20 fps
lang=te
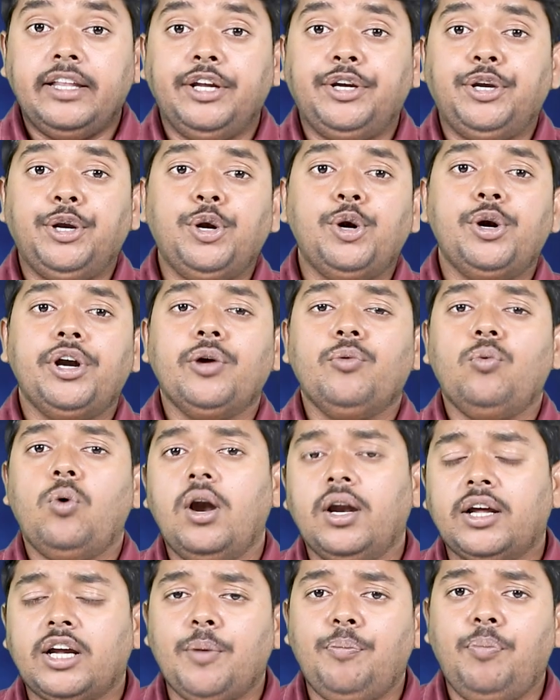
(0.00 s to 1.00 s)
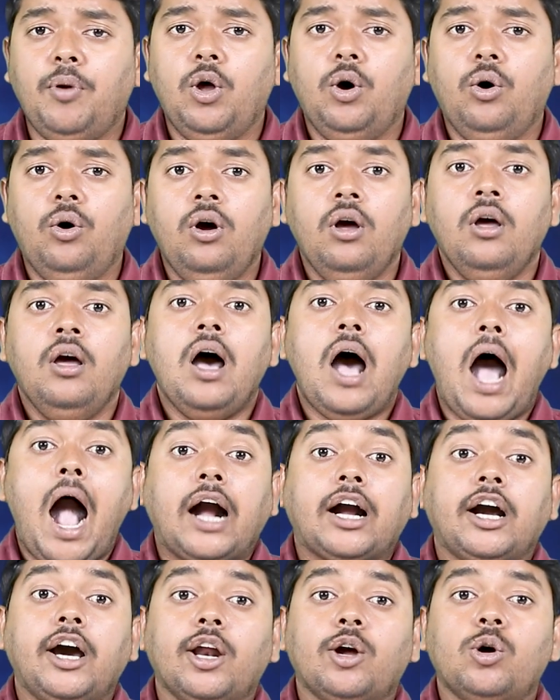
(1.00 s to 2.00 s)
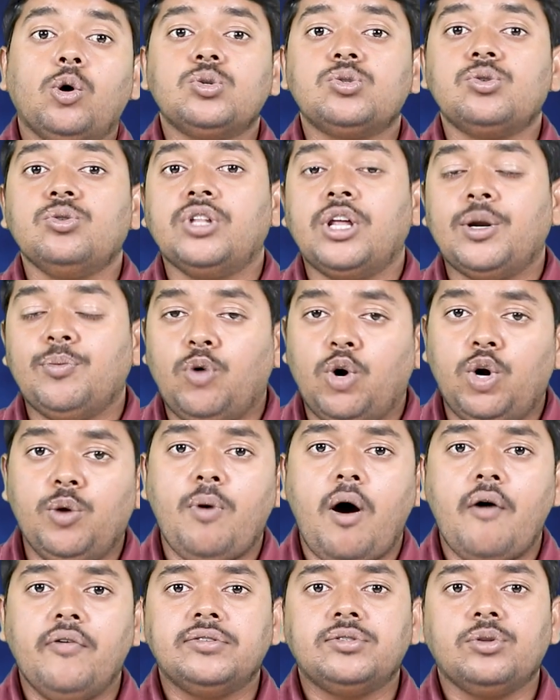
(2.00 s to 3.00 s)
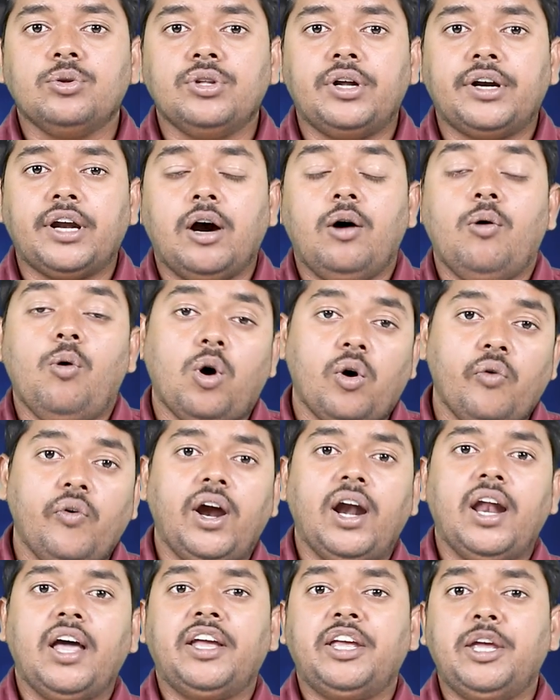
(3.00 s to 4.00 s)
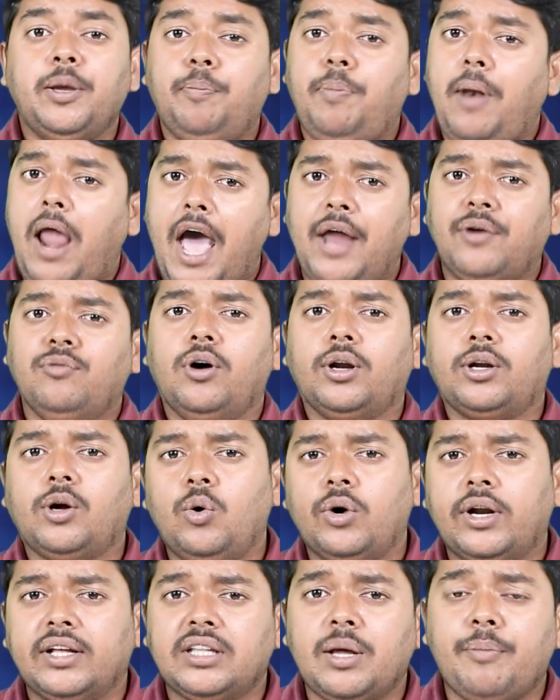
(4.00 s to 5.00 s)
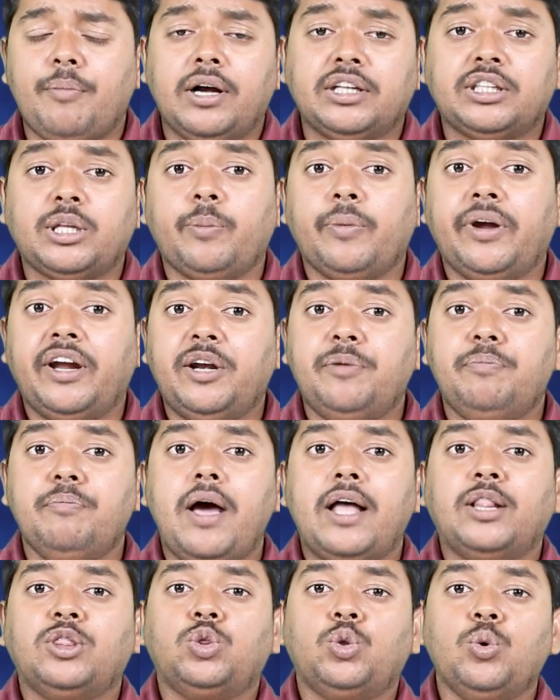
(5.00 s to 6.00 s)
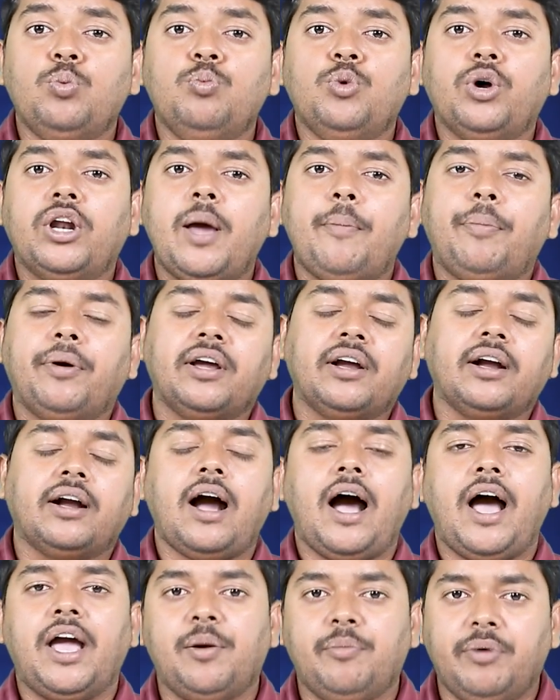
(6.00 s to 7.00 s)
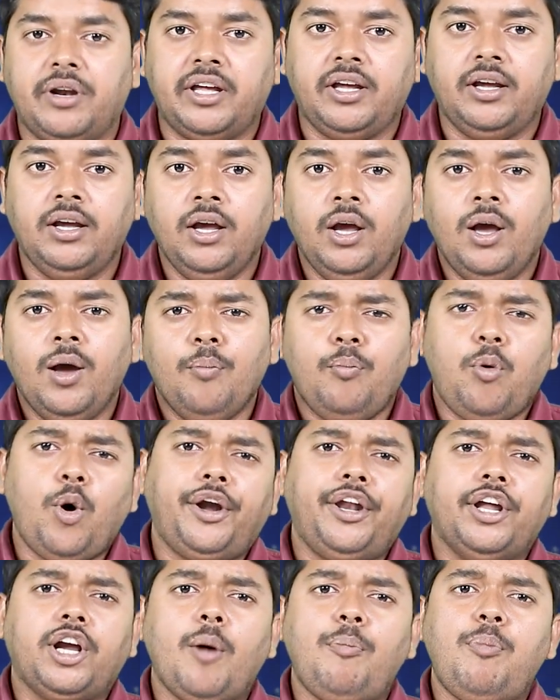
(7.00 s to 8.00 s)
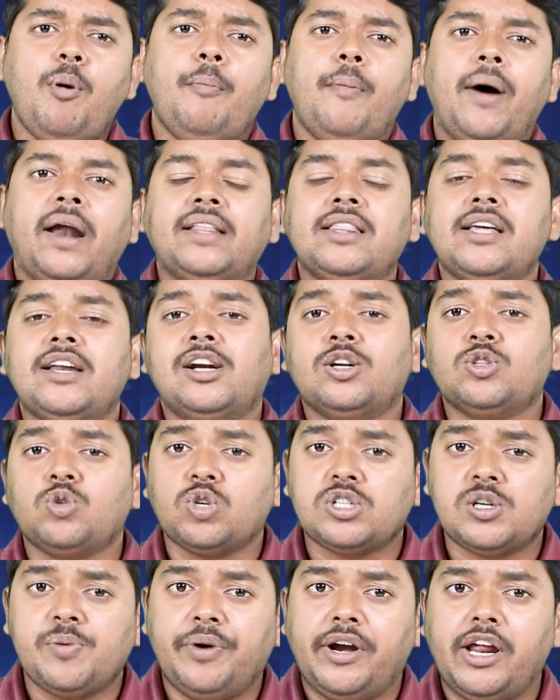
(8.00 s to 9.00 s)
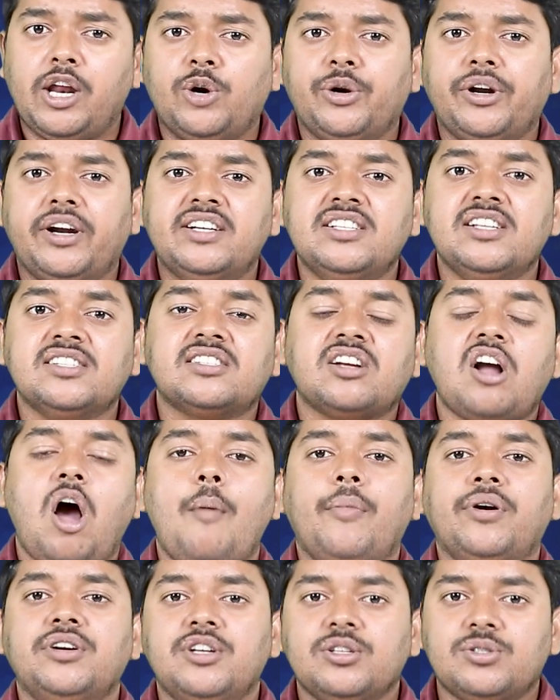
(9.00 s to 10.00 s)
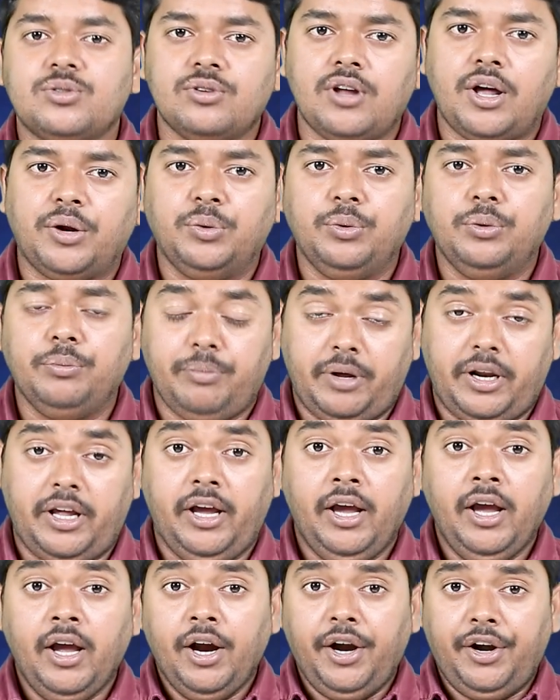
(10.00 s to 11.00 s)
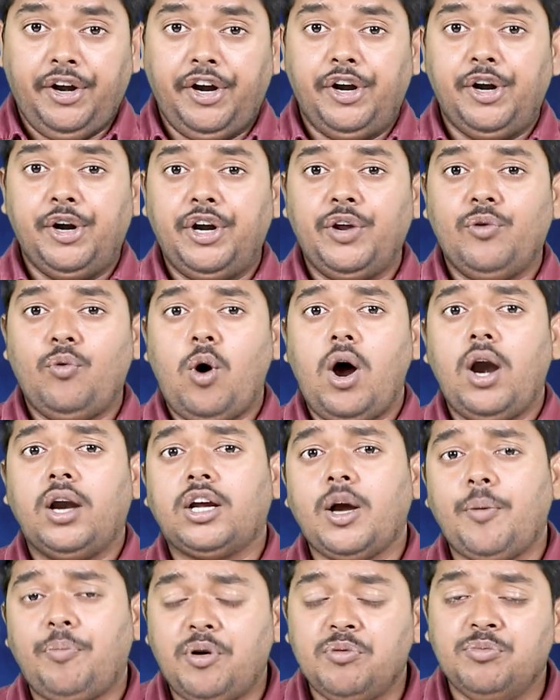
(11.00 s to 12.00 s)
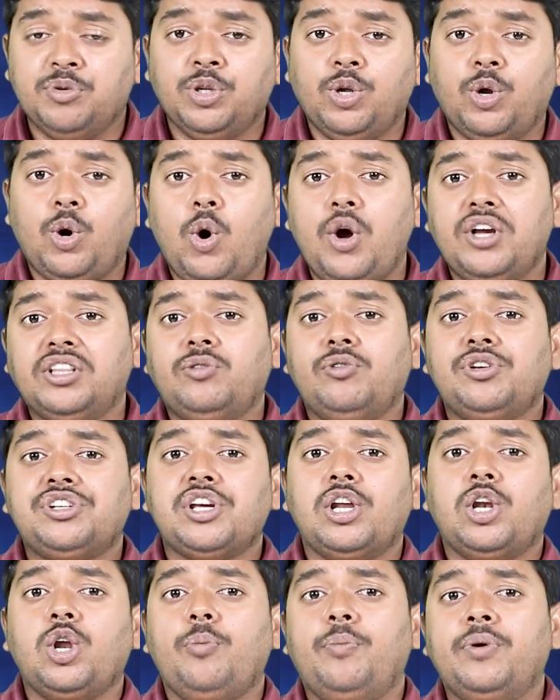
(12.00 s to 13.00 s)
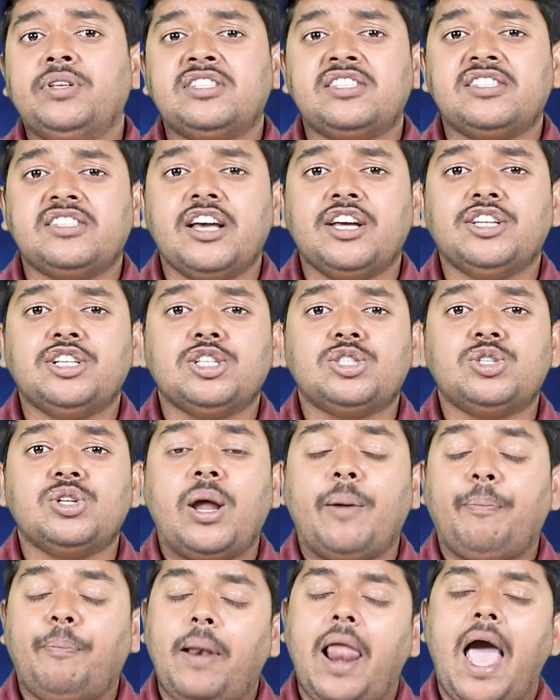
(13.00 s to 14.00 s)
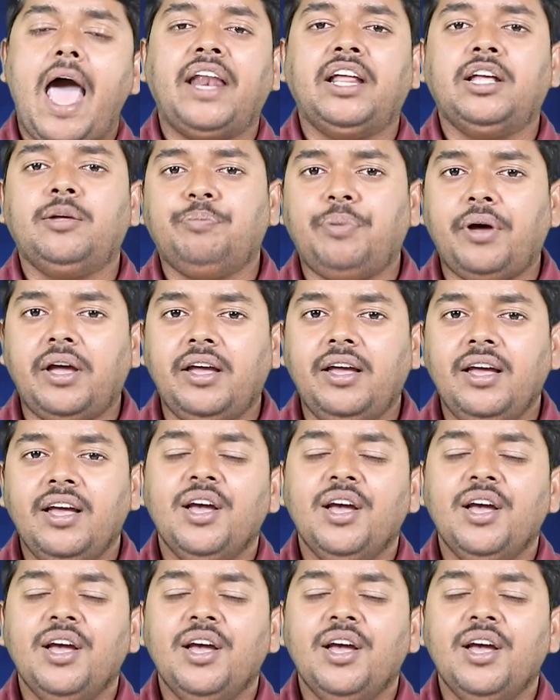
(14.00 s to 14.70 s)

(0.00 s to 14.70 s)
ఇది టీ ట్వంటీ వరల్డ్ కప్లో అక్కరకు వస్తుందని బోర్డు భావిస్తోందట ఒకవేళ ఈ ప్లాన్ వర్కౌట్ అయితే మాత్రం హిట్ మ్యాన్ దుమ్ము రేపడం ఖాయమని పొట్టికప్ప మనదేనని సోషల్ మీడియాలో నెటిజన్స్ కామెంట్ చేస్తున్నారు మరి టీ ట్వంటీ వరల్డ్ కప్కు ముందు రోహిత్ విషయంలో బీసీసీఐ చేస్తున్న ప్లానింగ్పై